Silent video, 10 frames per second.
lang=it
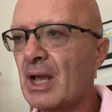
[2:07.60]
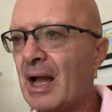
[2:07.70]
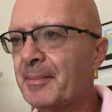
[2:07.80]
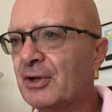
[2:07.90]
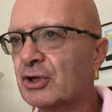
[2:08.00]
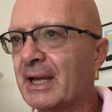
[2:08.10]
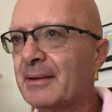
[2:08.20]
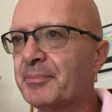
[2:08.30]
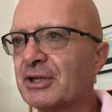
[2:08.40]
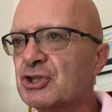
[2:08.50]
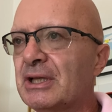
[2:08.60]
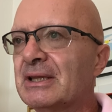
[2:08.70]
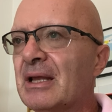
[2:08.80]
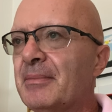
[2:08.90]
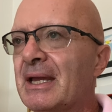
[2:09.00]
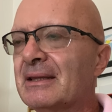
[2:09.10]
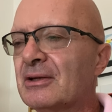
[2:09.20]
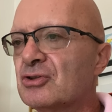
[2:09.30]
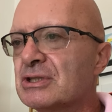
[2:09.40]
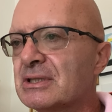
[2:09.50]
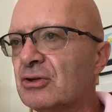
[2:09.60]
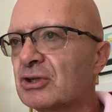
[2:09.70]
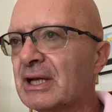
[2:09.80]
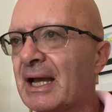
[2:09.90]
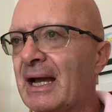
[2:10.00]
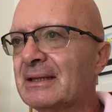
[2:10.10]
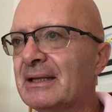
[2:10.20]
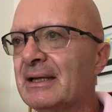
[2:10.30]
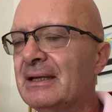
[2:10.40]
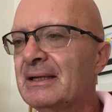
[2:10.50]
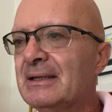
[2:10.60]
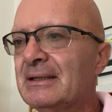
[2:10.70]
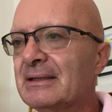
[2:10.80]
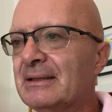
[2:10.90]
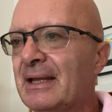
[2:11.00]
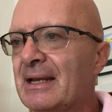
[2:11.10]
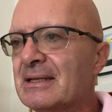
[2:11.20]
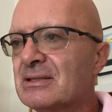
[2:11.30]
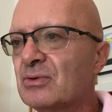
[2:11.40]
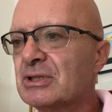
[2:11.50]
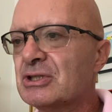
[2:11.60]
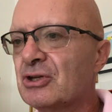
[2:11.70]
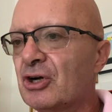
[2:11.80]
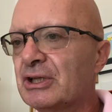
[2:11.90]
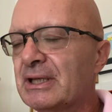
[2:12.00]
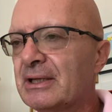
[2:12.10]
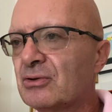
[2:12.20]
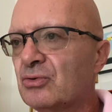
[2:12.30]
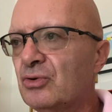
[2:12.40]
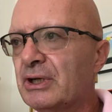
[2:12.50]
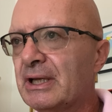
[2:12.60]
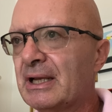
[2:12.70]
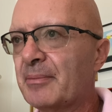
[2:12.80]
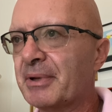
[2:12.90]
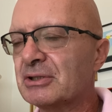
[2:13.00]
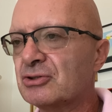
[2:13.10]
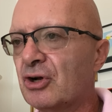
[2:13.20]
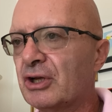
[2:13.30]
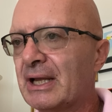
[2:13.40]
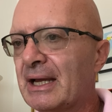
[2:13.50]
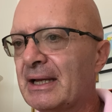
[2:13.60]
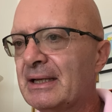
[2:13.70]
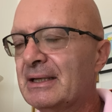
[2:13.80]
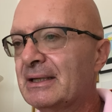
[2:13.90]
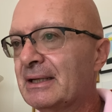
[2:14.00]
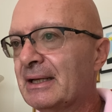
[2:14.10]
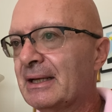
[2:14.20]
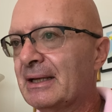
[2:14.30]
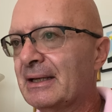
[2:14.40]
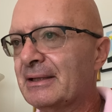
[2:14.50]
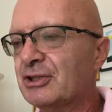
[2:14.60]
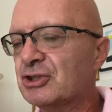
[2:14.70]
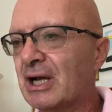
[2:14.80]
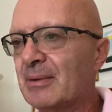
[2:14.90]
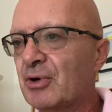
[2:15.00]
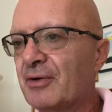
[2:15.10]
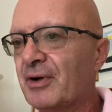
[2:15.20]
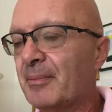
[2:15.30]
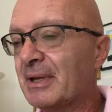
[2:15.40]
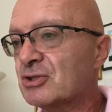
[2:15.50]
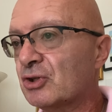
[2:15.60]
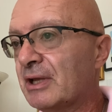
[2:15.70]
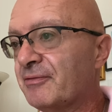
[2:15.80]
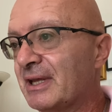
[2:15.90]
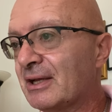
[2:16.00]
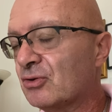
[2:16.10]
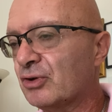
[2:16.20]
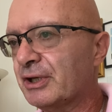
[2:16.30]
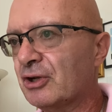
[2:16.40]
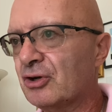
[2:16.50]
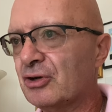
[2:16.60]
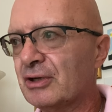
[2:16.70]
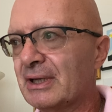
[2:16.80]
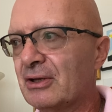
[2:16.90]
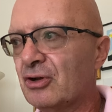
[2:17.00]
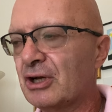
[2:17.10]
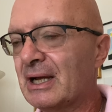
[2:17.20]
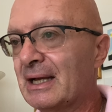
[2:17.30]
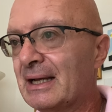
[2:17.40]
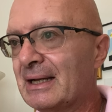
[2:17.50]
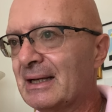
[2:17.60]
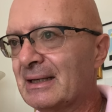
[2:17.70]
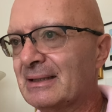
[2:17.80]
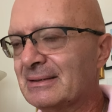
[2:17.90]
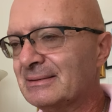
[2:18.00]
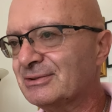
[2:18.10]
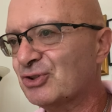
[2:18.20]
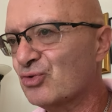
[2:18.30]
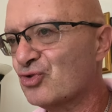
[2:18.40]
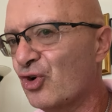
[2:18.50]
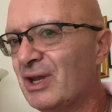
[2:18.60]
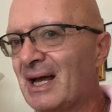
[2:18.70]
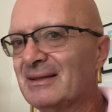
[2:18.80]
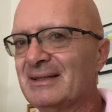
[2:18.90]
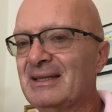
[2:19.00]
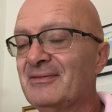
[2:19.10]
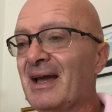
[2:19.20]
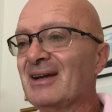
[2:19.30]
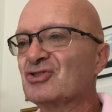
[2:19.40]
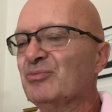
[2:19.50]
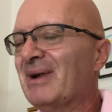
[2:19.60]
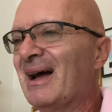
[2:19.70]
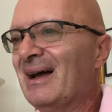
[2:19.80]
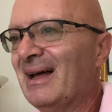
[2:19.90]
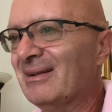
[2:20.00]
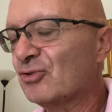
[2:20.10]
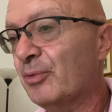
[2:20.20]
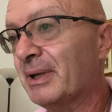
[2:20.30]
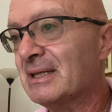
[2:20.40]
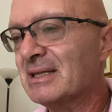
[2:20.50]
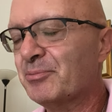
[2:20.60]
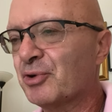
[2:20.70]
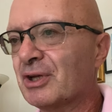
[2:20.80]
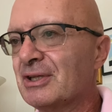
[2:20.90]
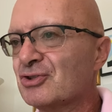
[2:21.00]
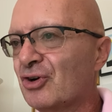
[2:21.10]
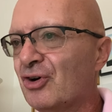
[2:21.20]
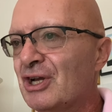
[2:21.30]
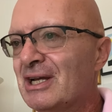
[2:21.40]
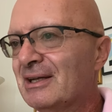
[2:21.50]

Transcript: a meno che precedentemente non si siano create delle situazioni in cui la persona eh, diciamo aveva messo dei vincoli no e allora c'è un collante diverso ma come ad esempio che ne so